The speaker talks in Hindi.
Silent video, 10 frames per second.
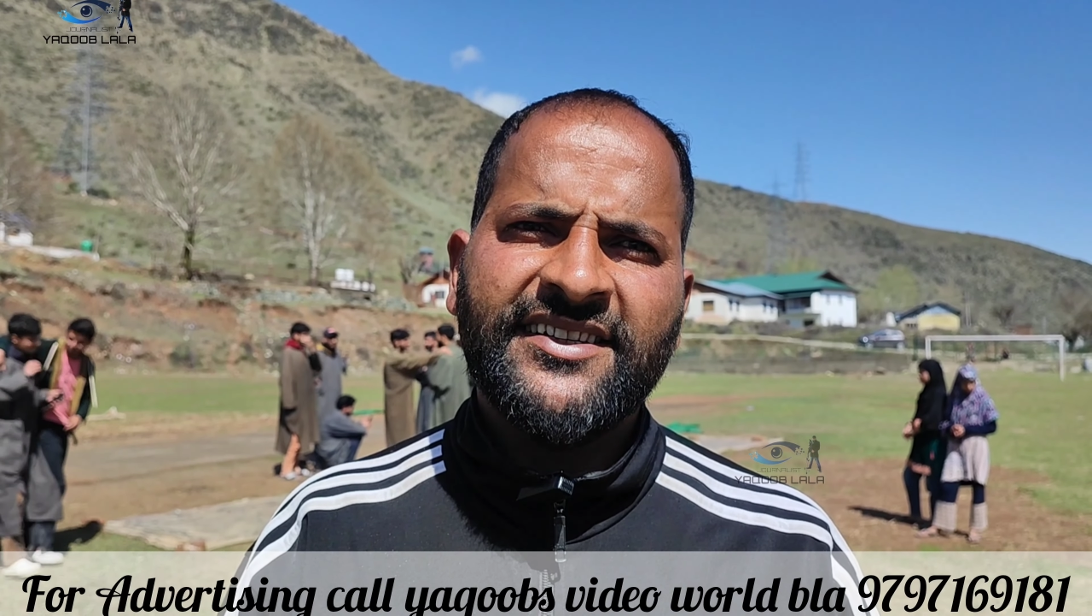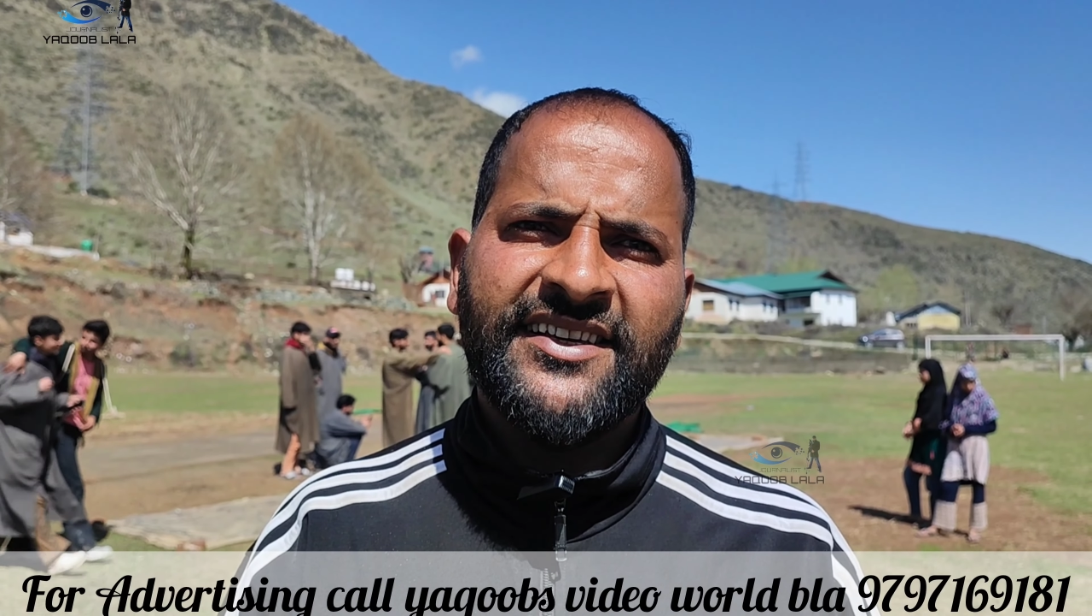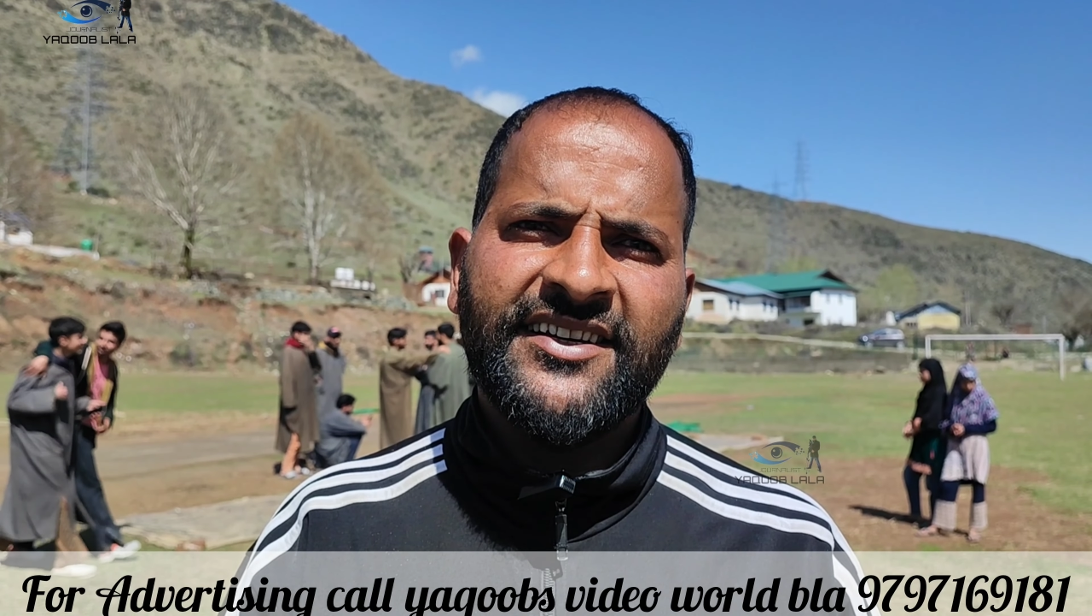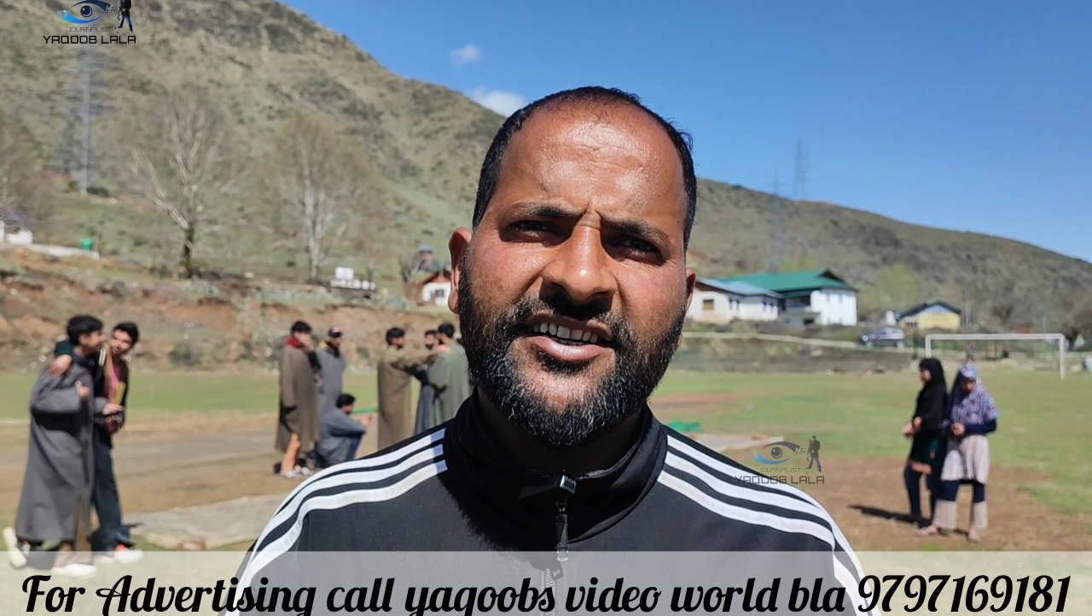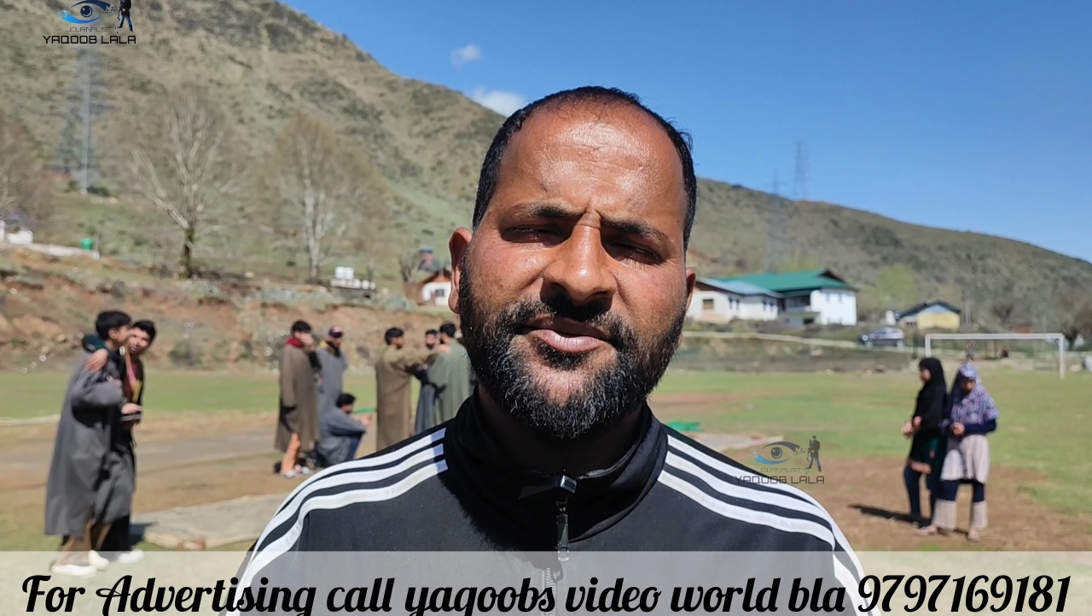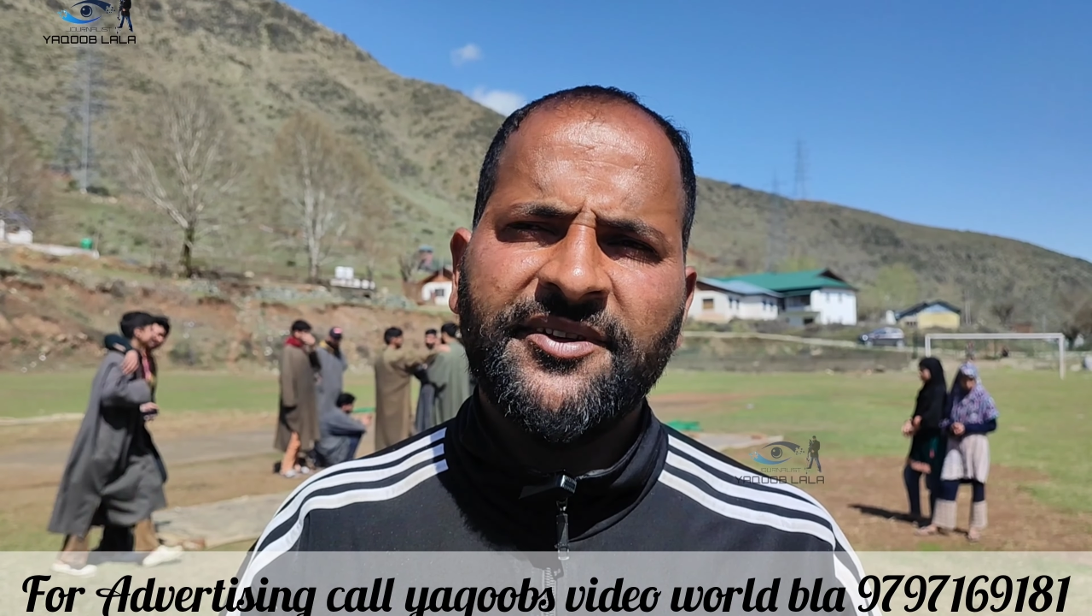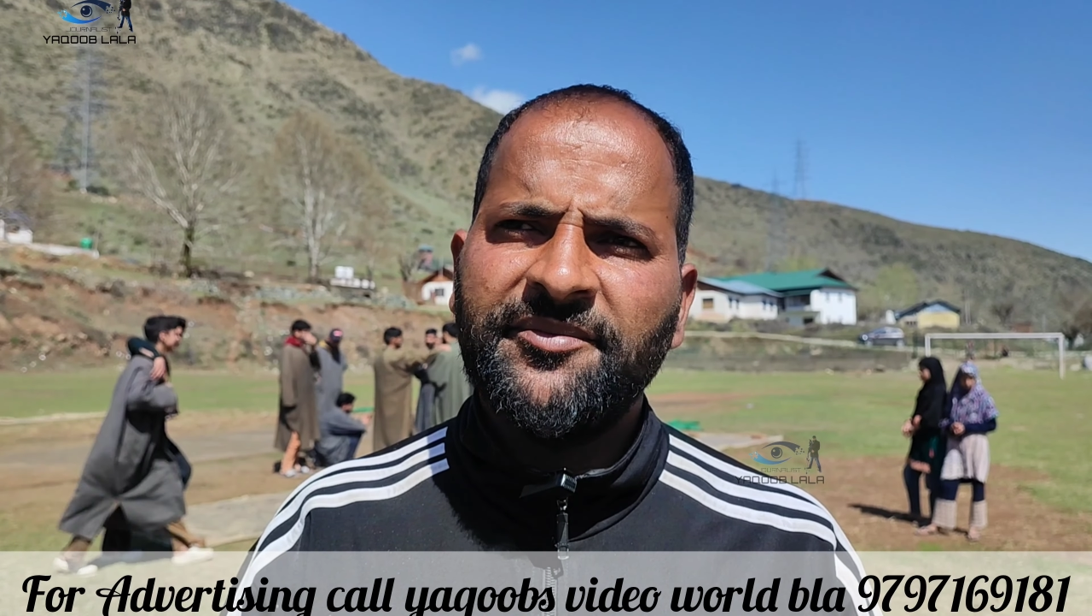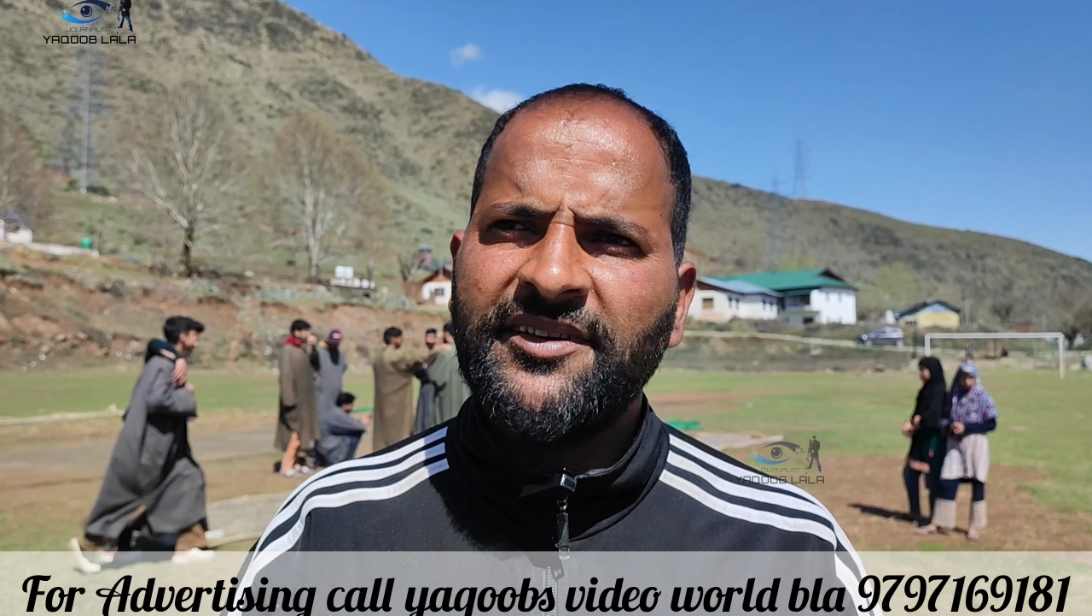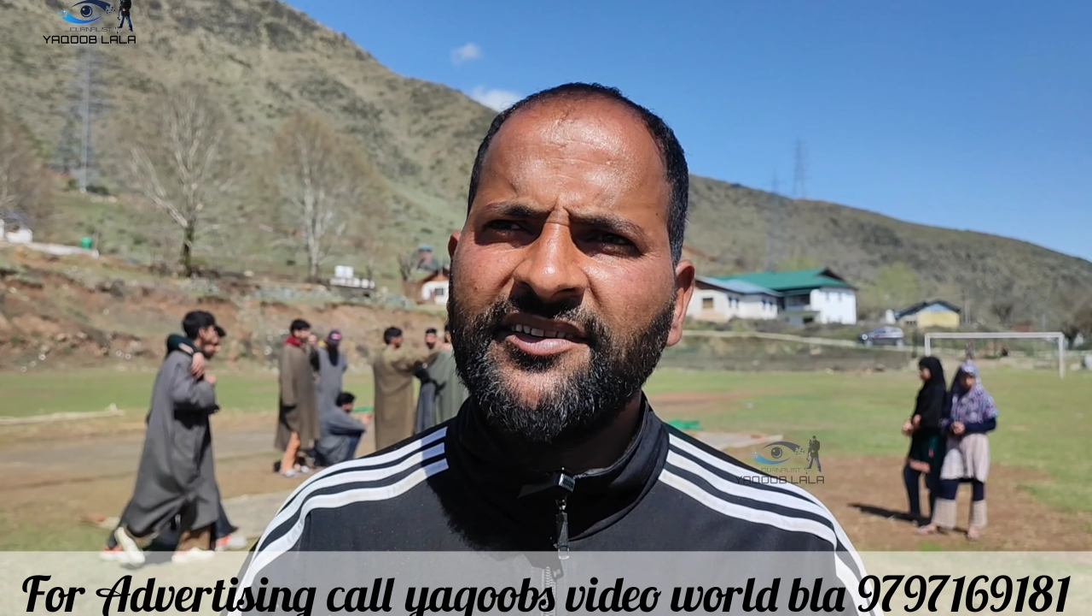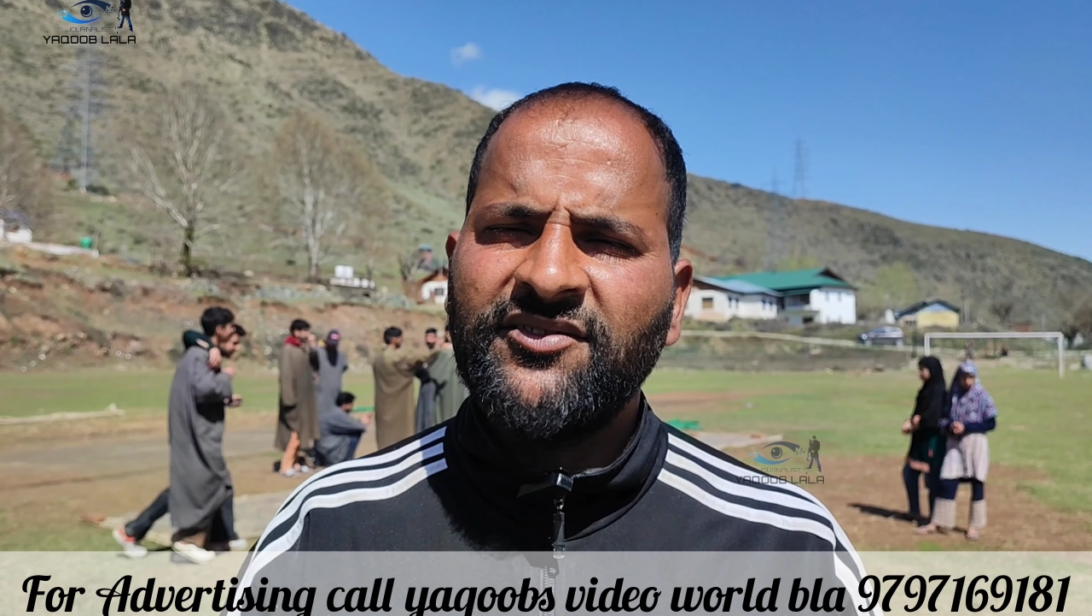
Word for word: नहीं है कश्मीर में